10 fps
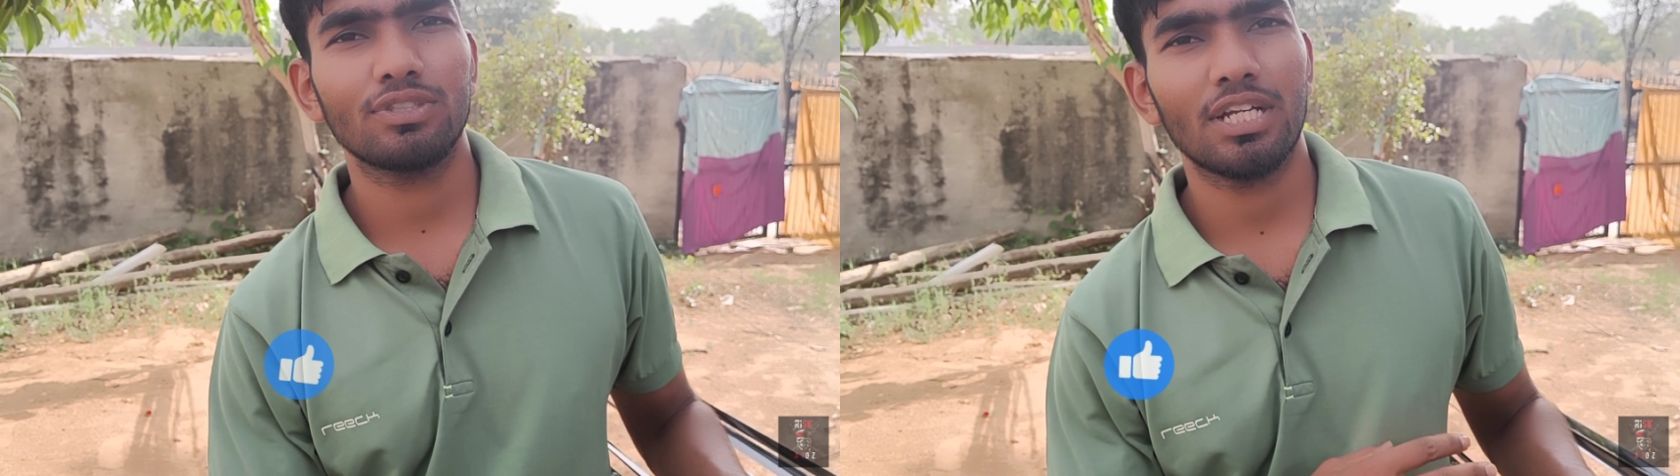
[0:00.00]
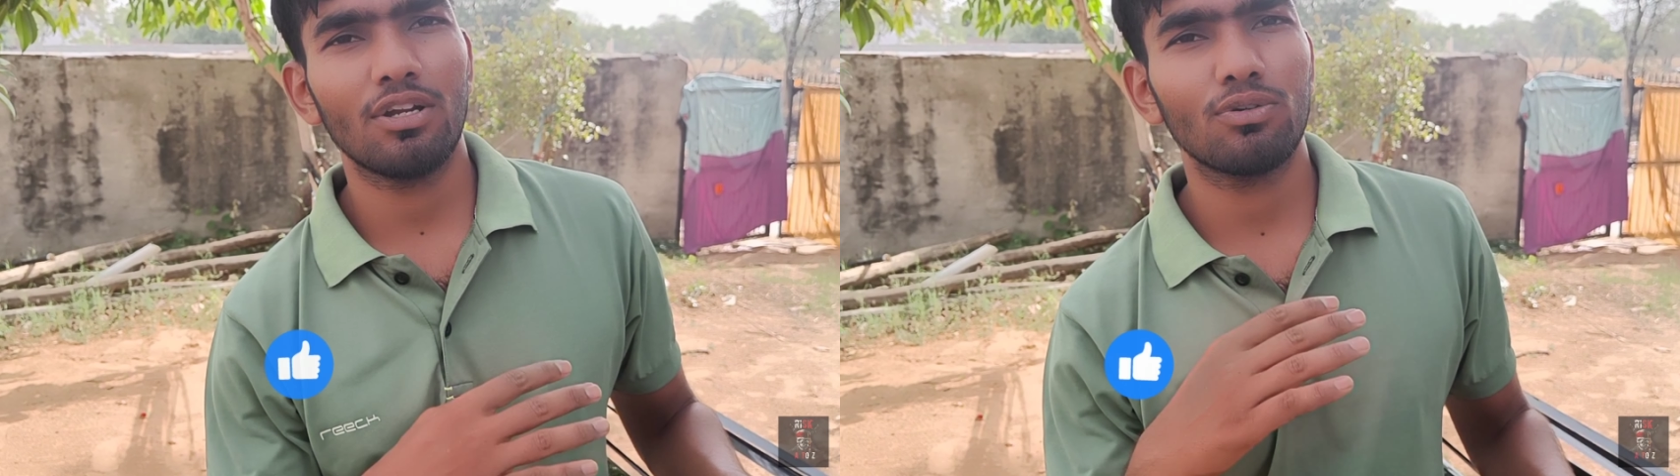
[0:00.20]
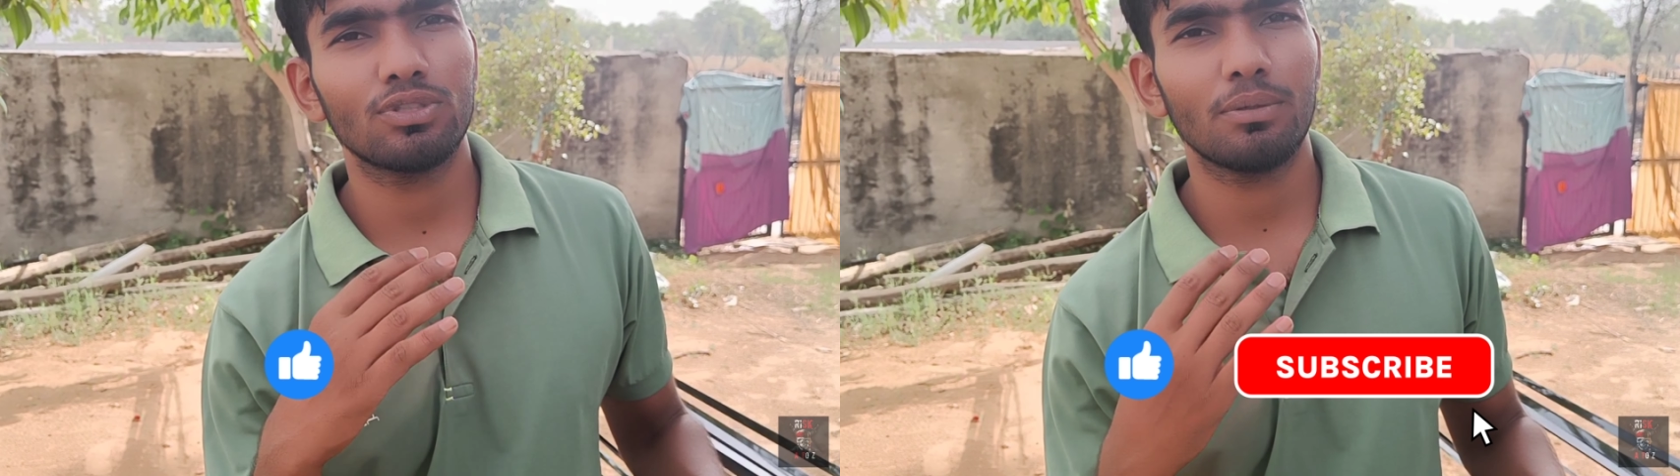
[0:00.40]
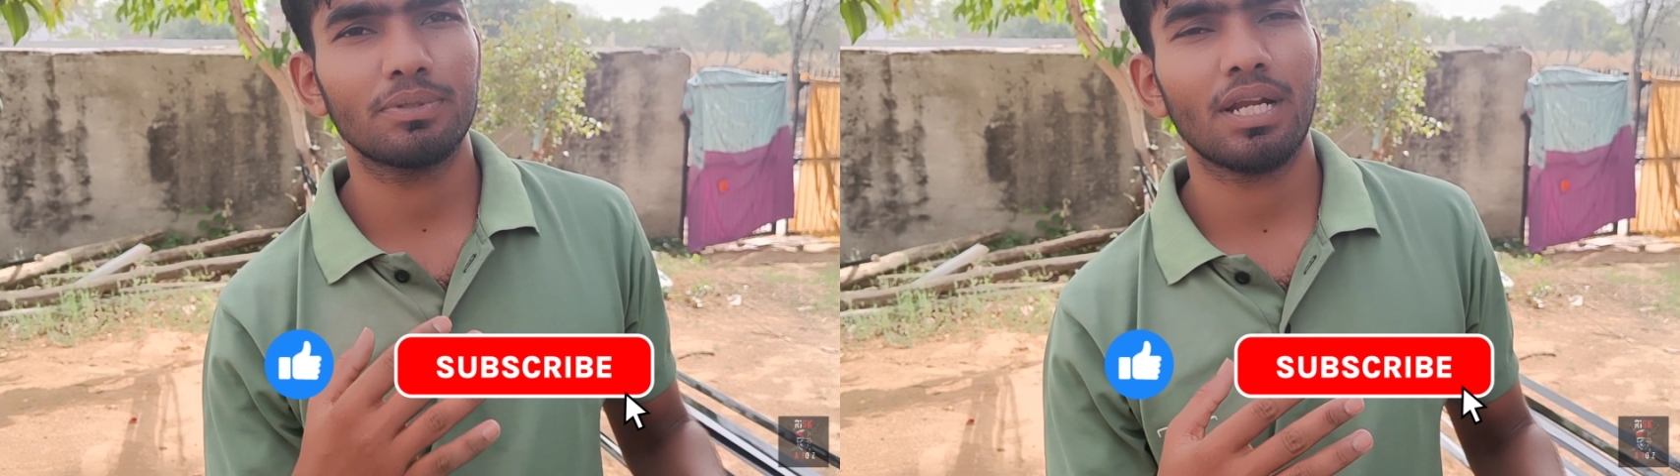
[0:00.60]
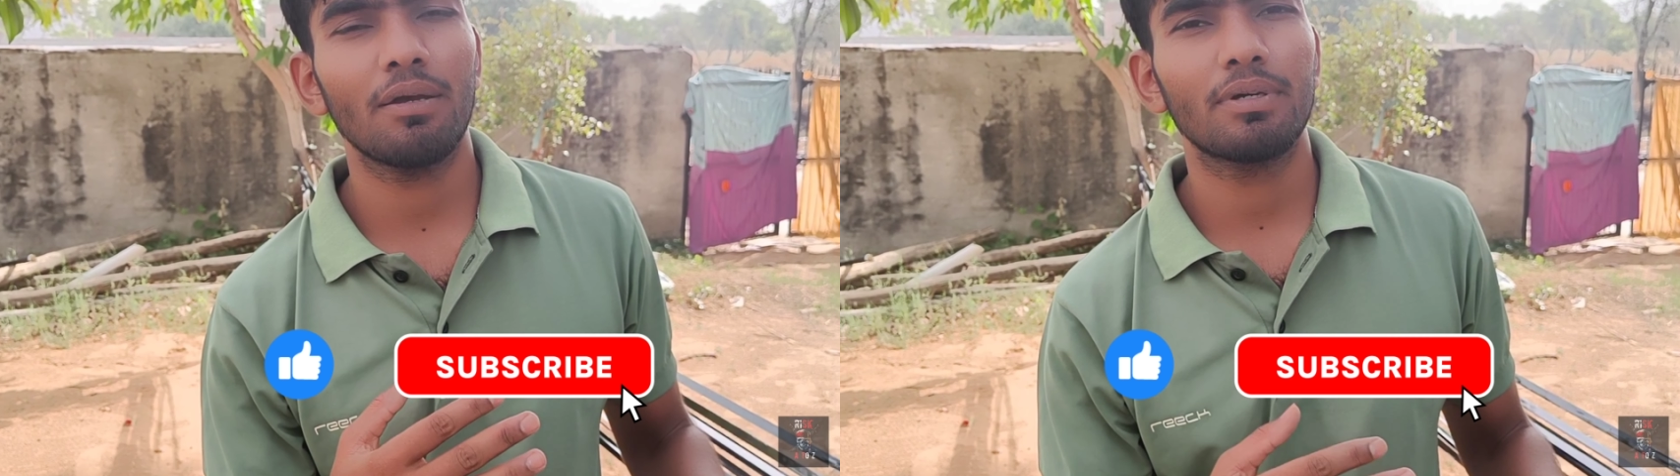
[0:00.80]
चैनल को
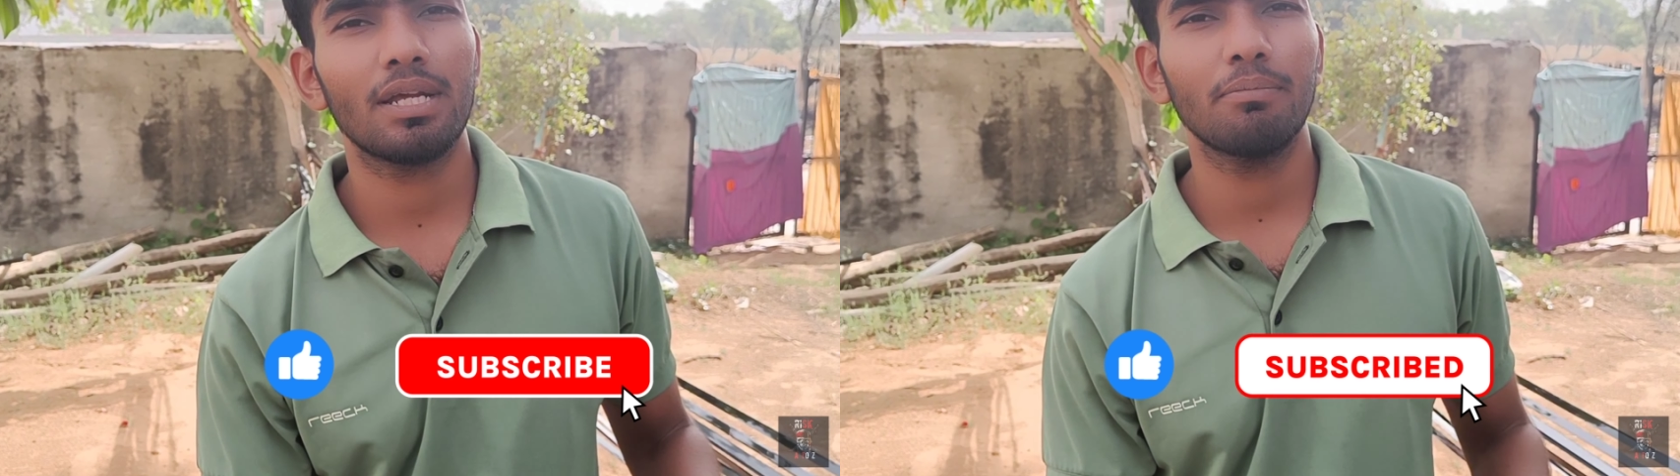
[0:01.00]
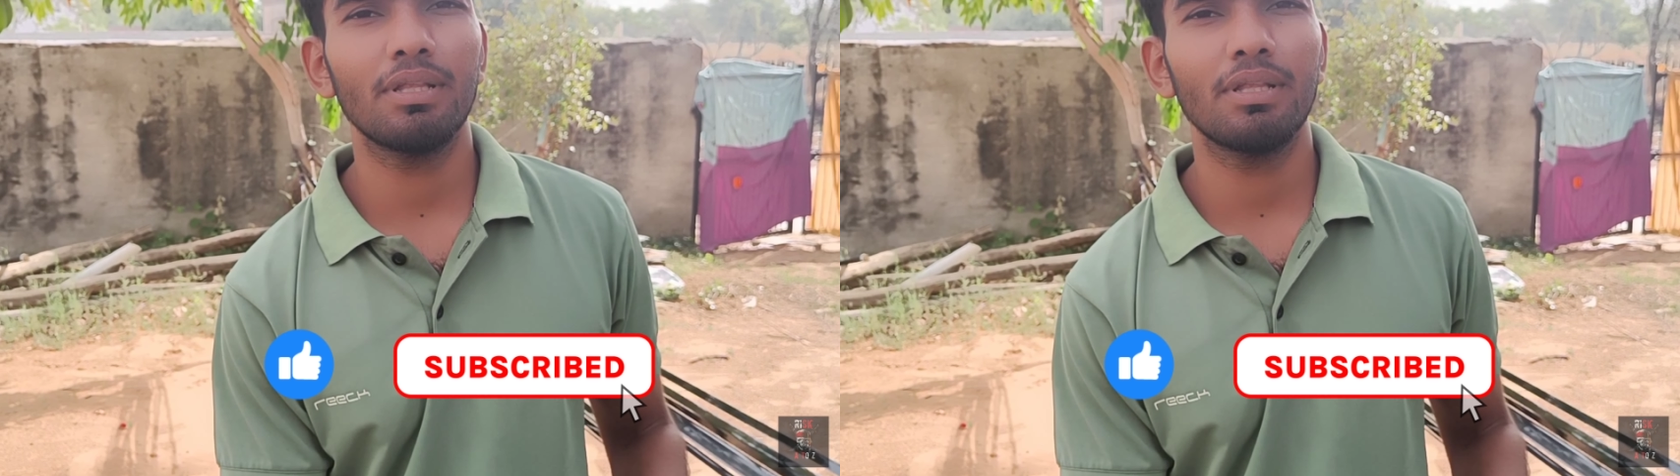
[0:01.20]
सब्सक्राइब करें